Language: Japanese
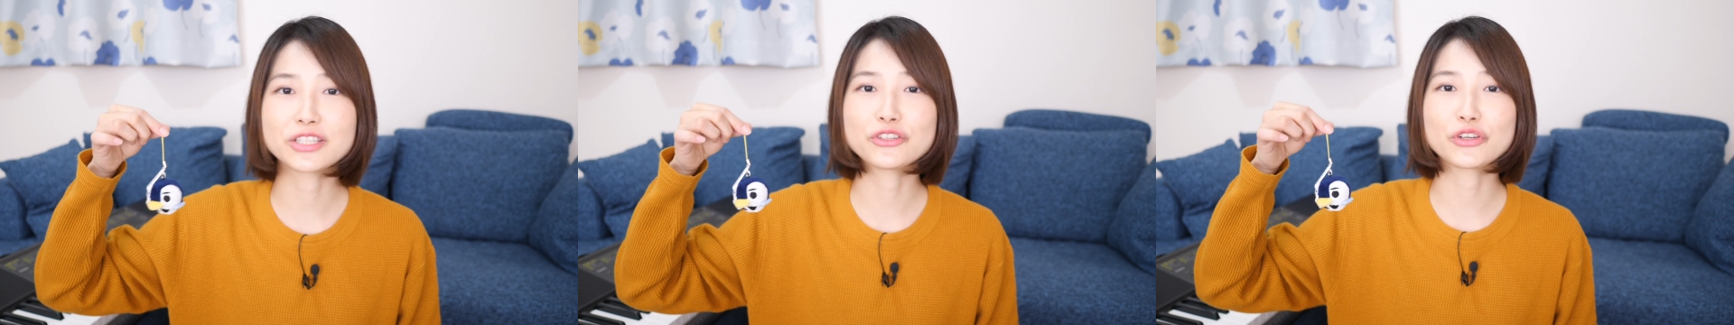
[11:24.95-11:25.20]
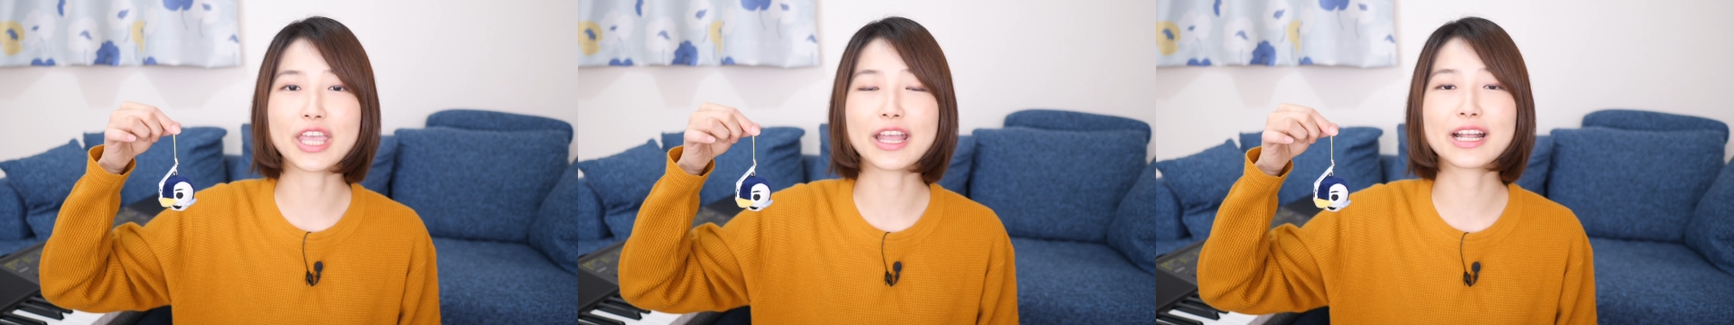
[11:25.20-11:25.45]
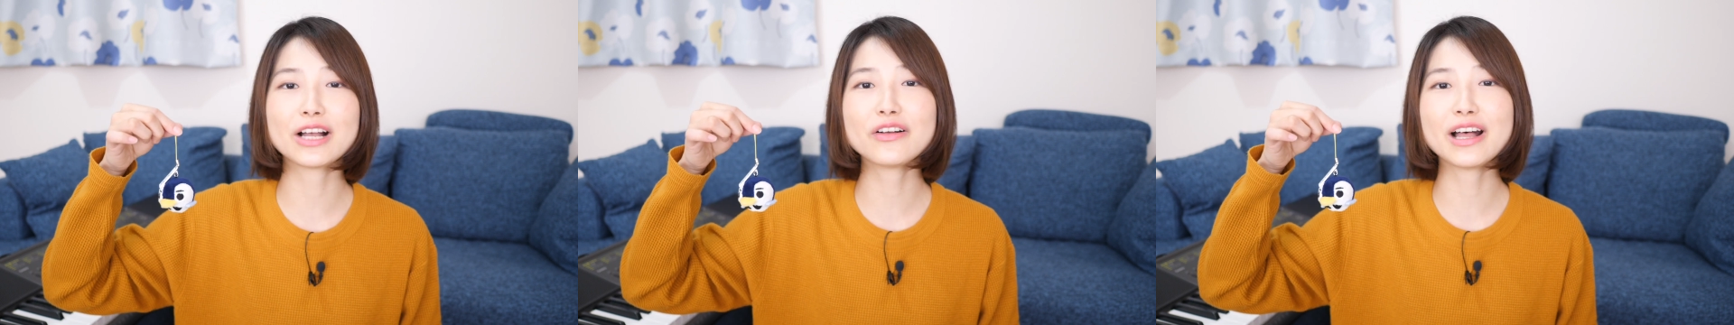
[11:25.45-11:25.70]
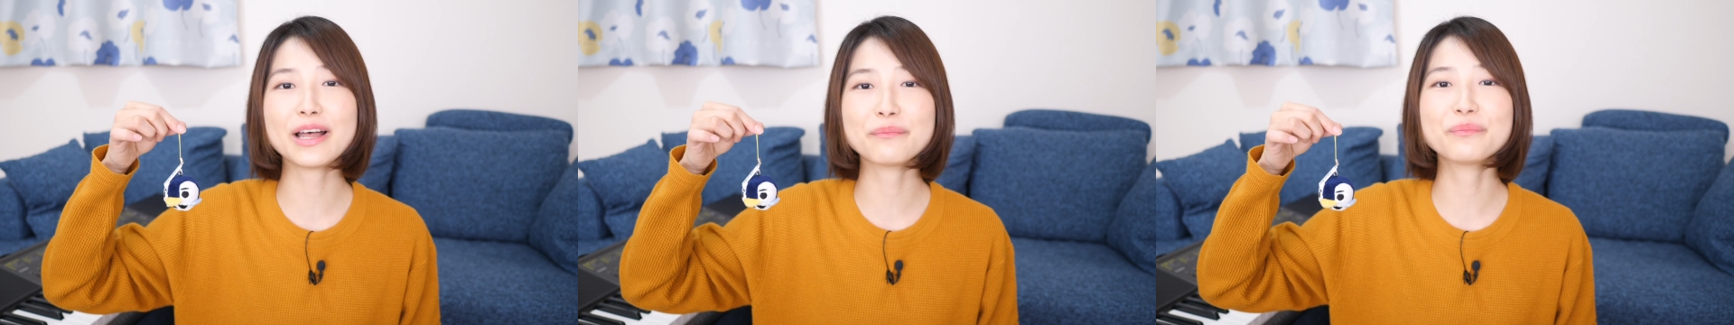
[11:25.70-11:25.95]
その結果
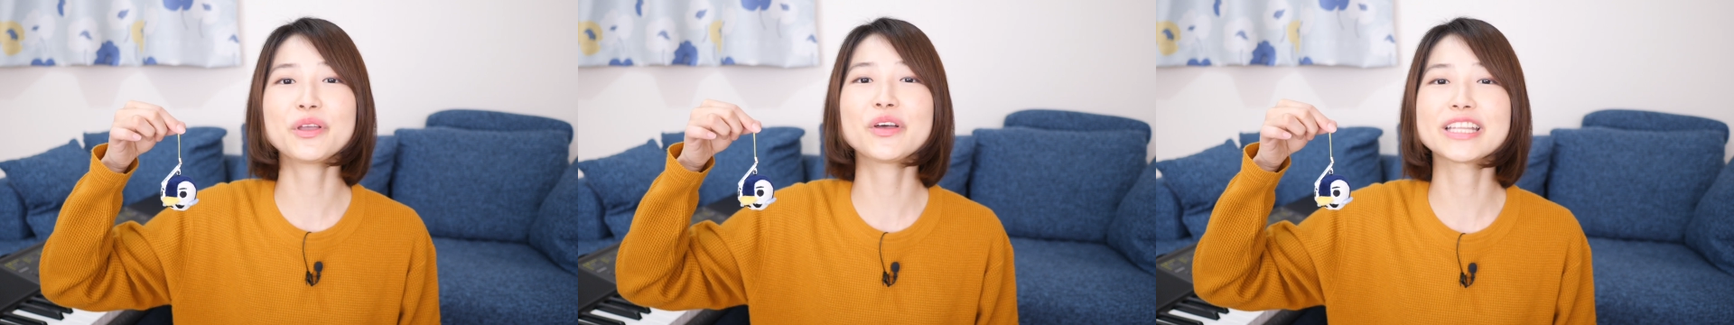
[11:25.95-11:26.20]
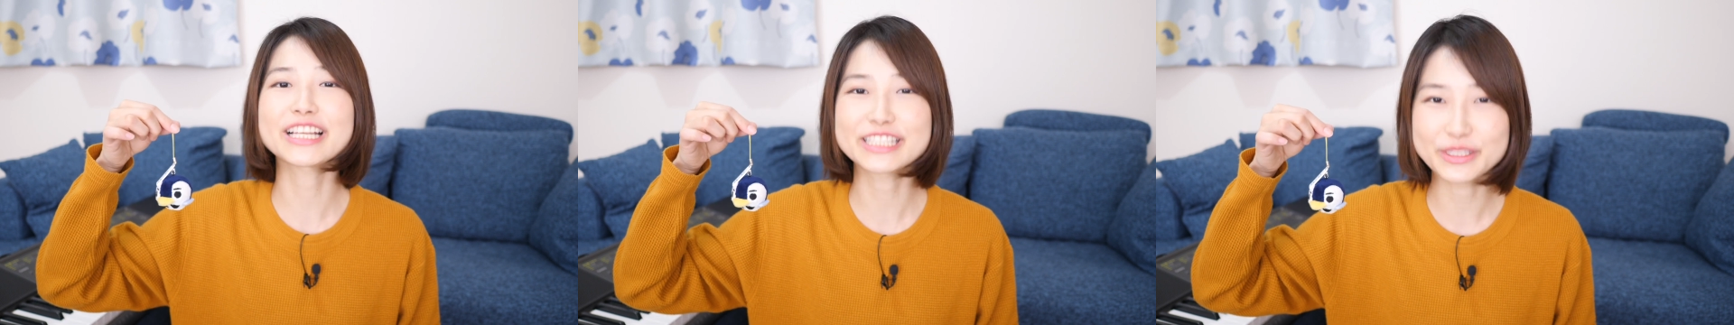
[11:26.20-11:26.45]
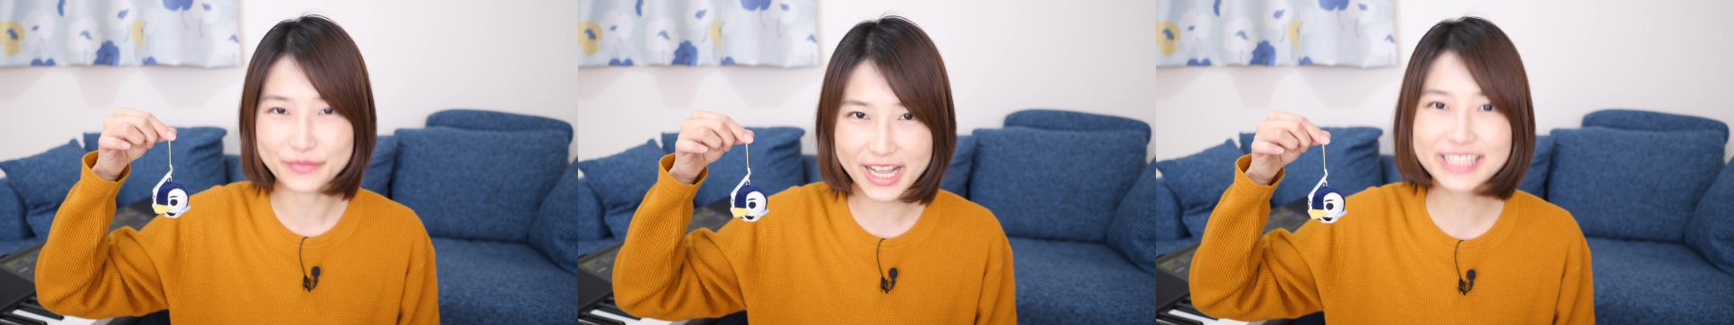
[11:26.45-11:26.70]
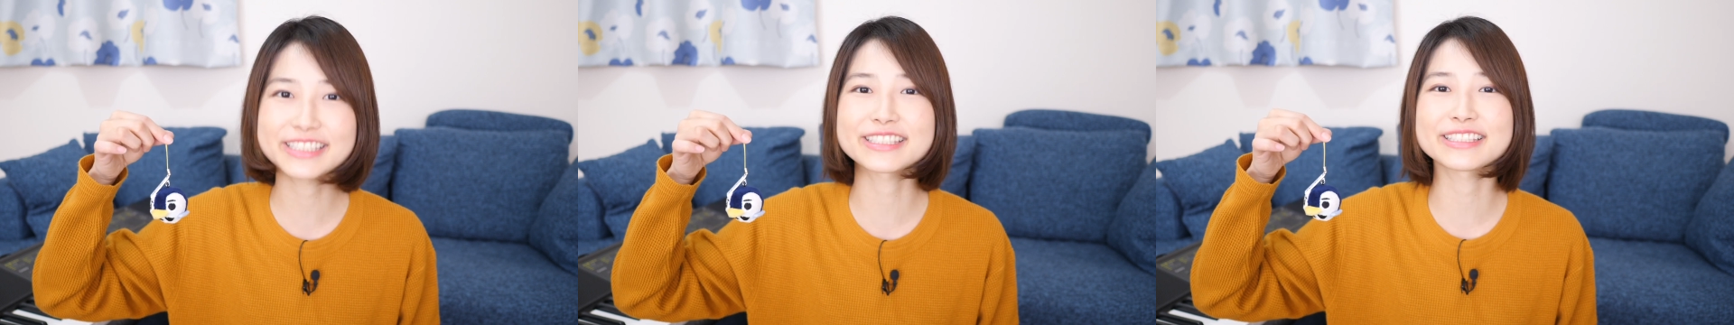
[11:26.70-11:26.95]
を発表いたしま
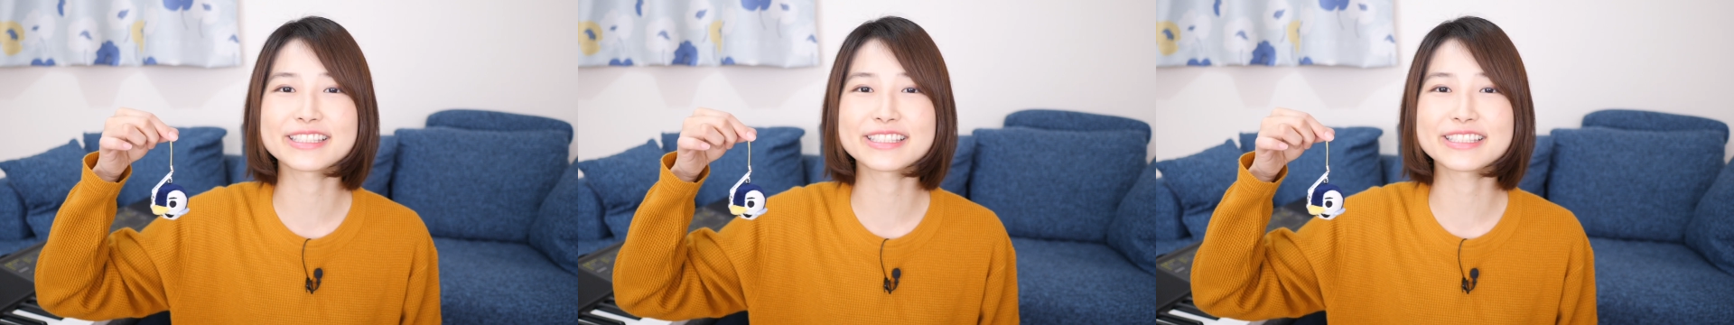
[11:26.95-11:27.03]
す。